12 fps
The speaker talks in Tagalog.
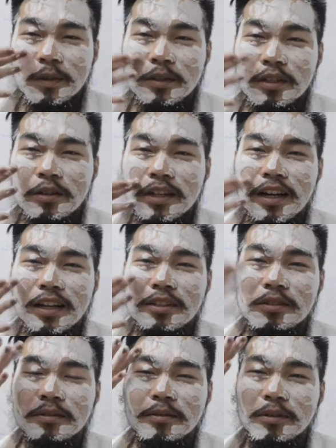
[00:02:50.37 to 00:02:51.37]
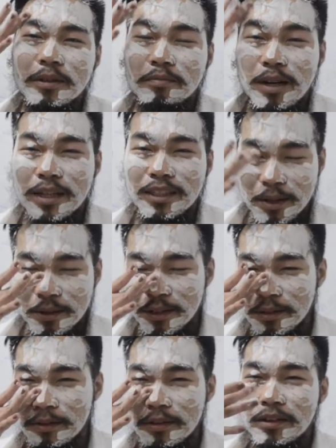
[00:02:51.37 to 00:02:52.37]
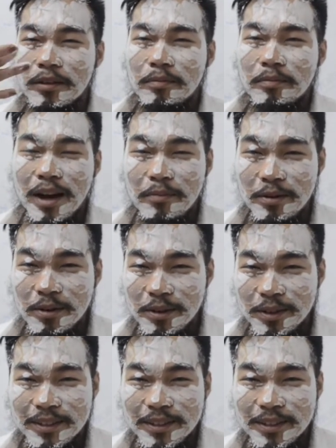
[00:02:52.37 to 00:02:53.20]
Hindi ko na nilagyan yung balbas at bigote ko. Baka magulo.